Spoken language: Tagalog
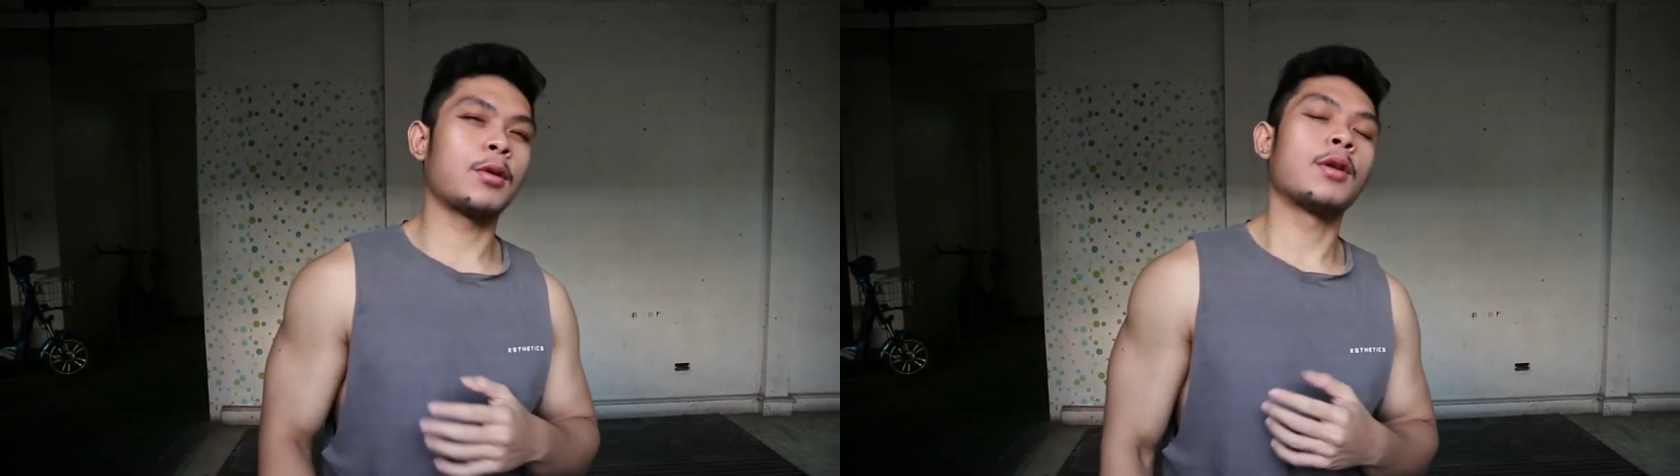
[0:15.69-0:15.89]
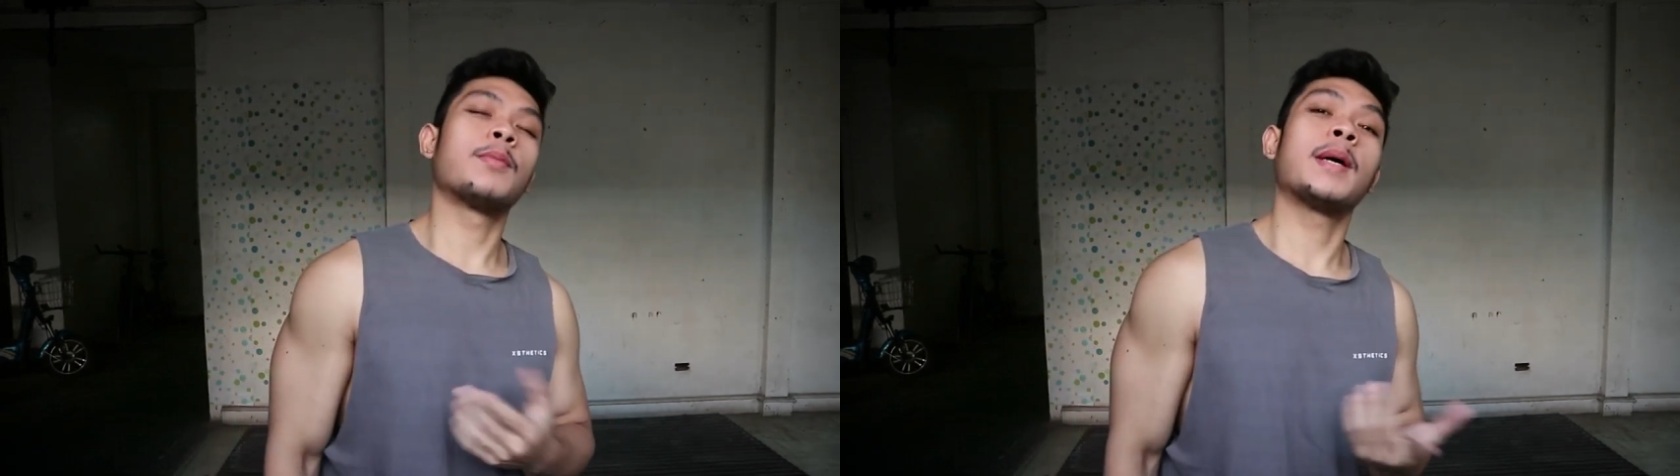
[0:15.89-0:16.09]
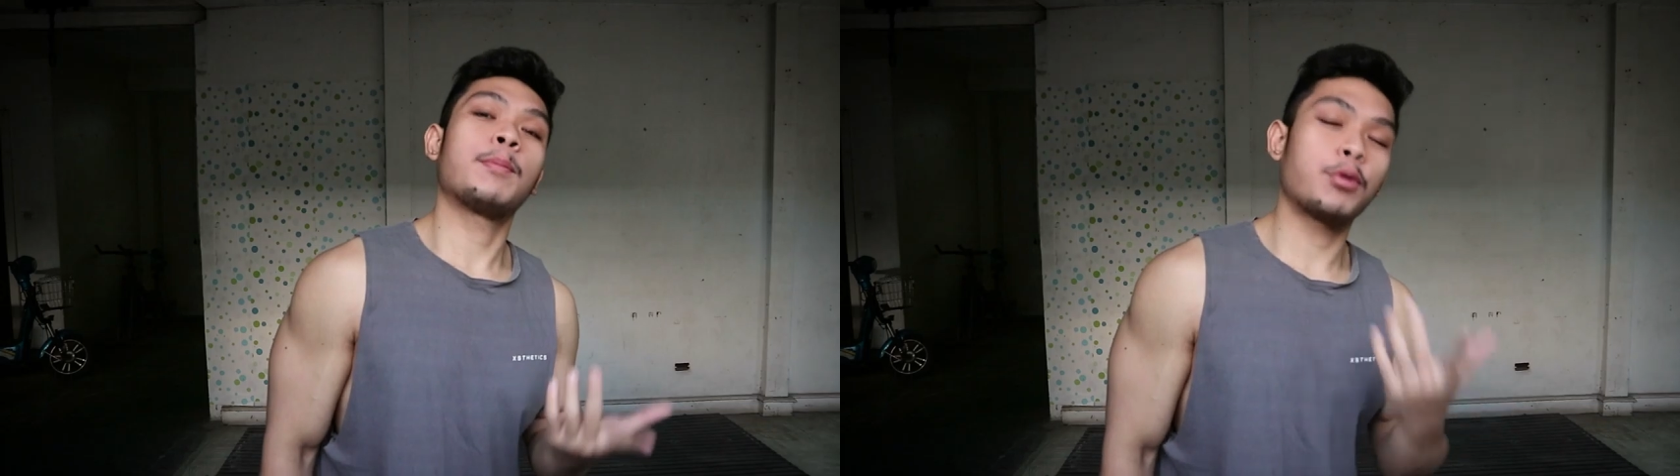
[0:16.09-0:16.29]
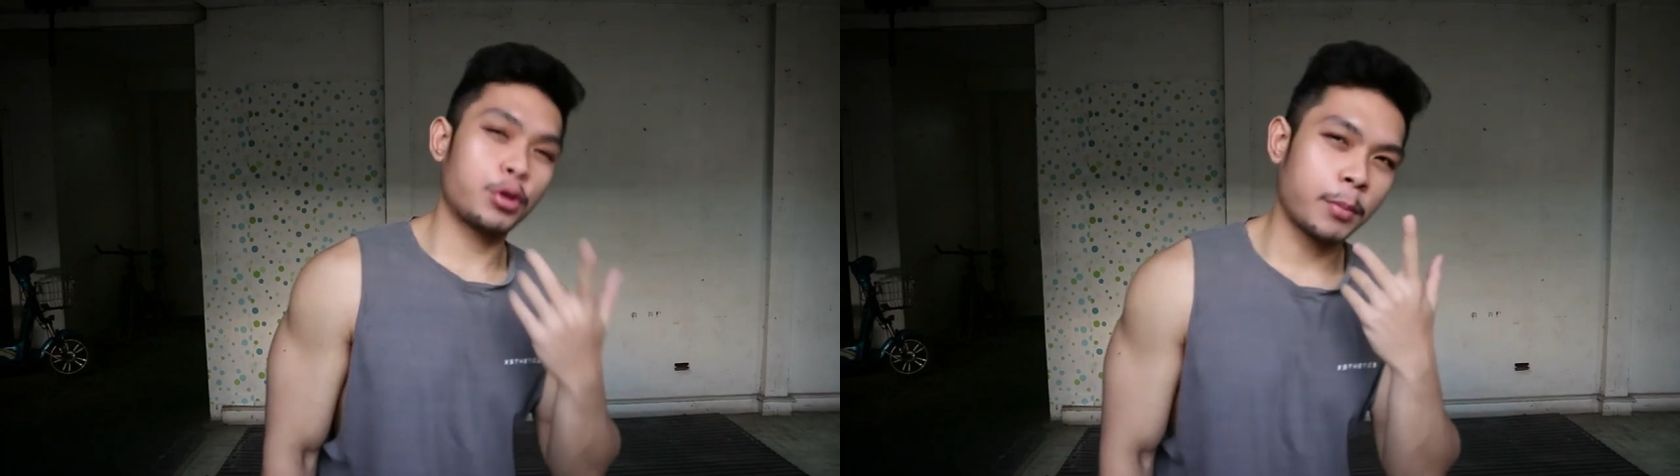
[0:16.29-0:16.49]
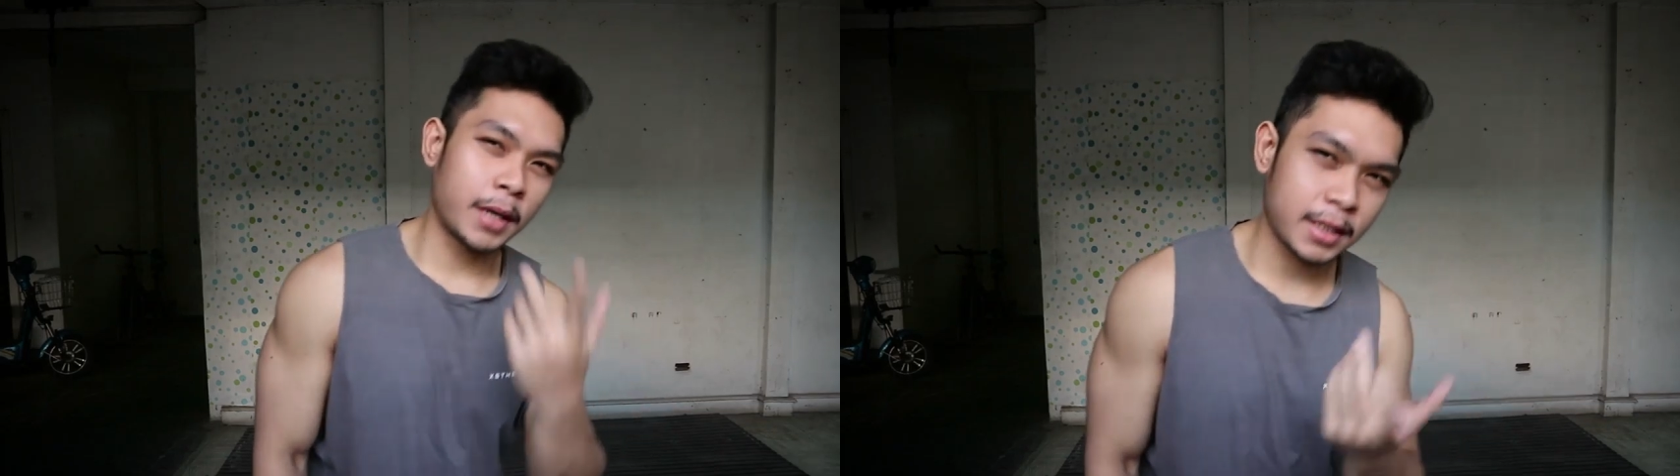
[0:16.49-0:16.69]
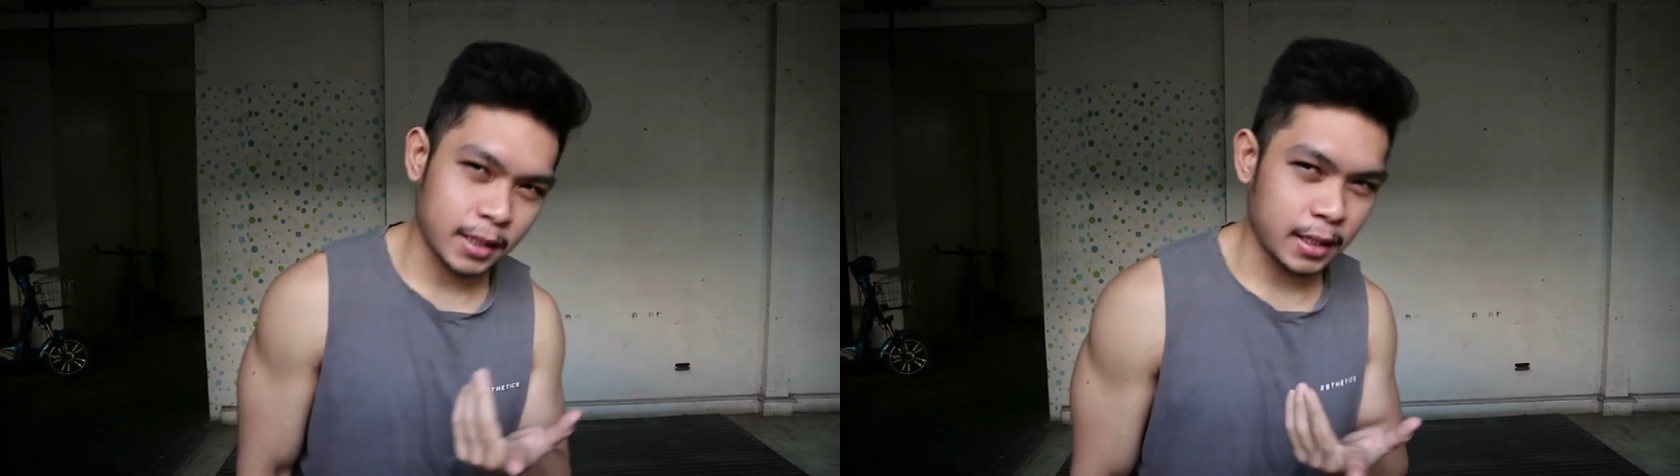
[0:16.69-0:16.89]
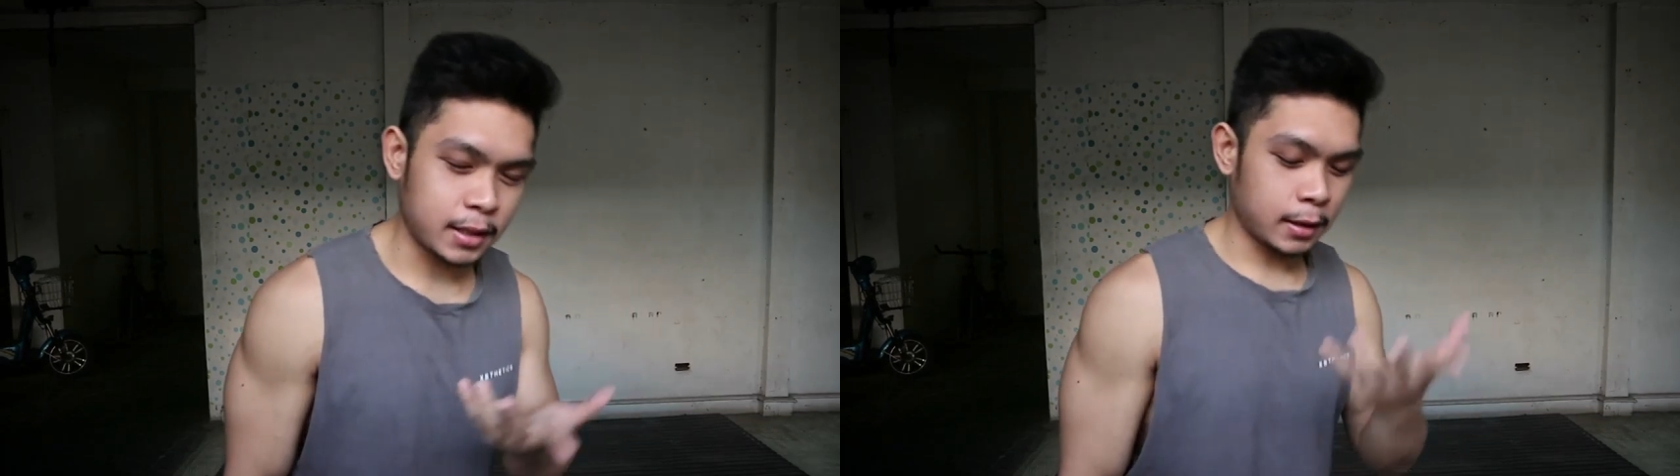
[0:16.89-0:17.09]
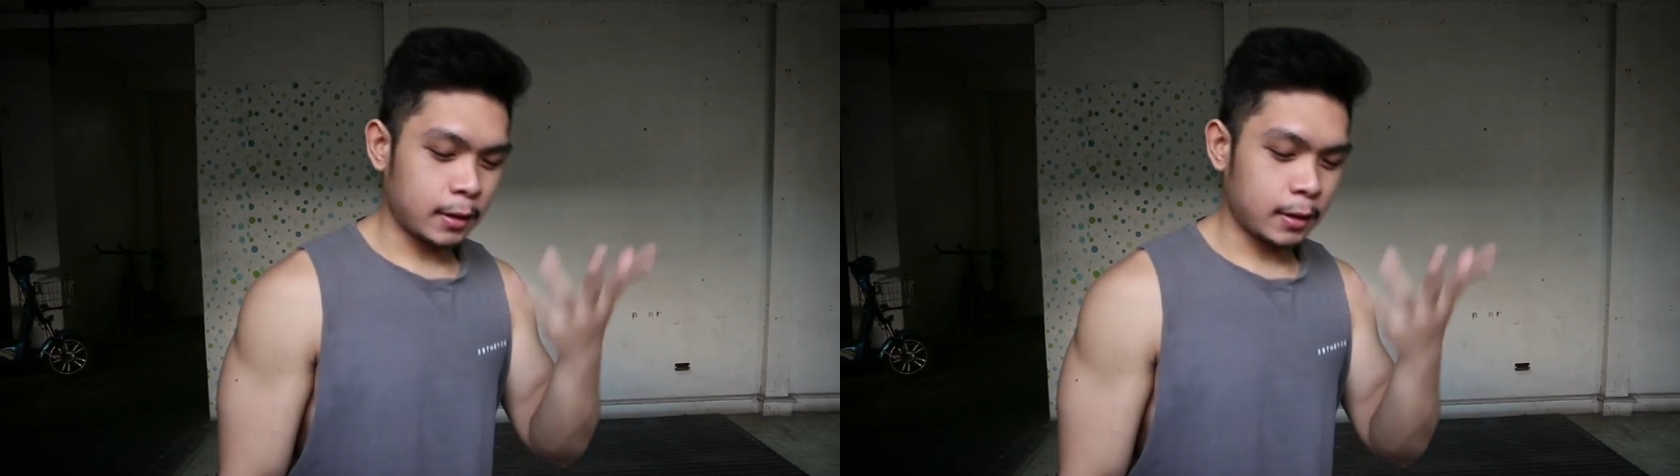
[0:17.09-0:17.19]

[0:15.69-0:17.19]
So ano ba yung push muscles?